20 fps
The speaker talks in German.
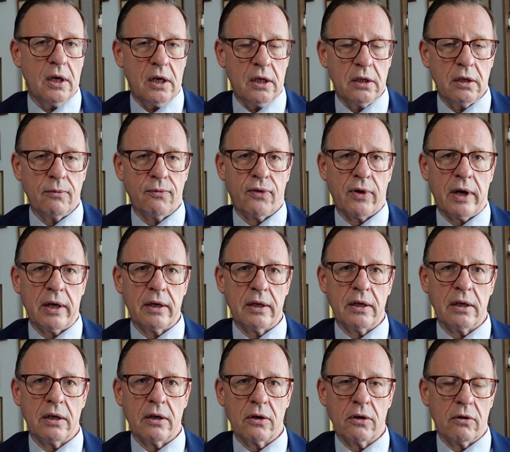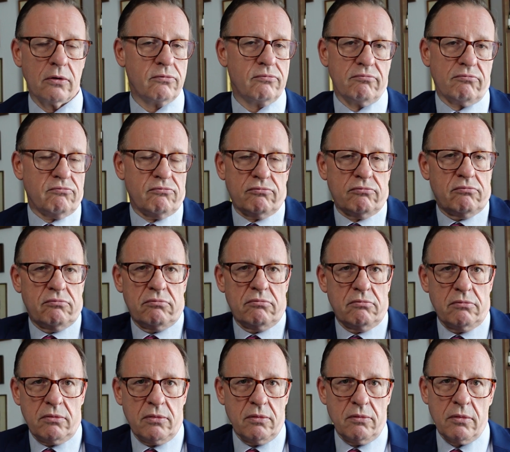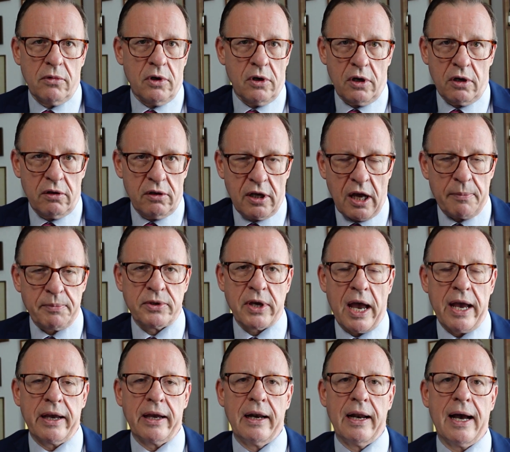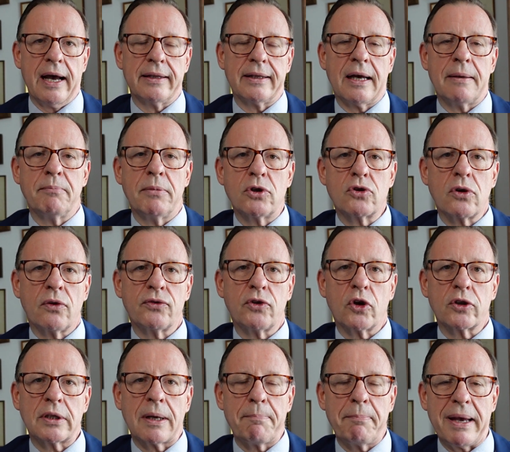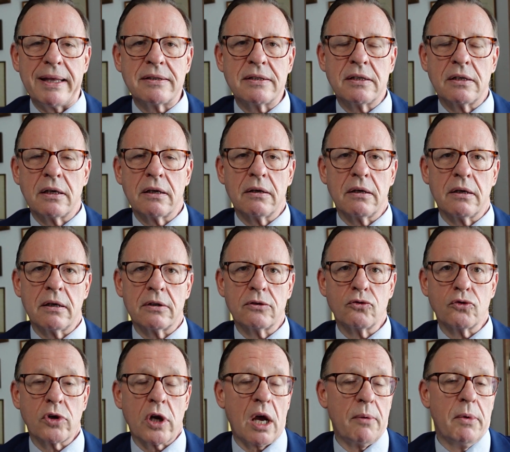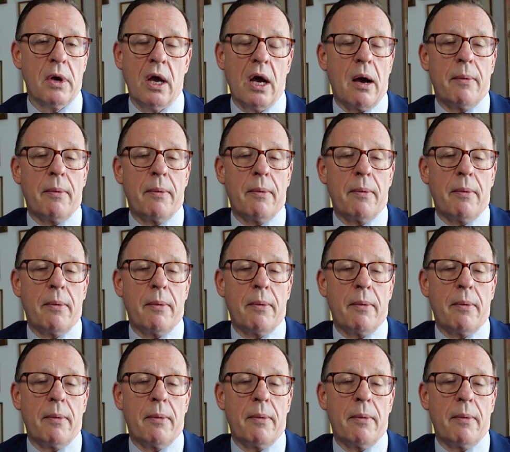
In dem Falle äh, ich habe sie eingeladen, an Bischof Dr. Betzing äh, zu schreiben.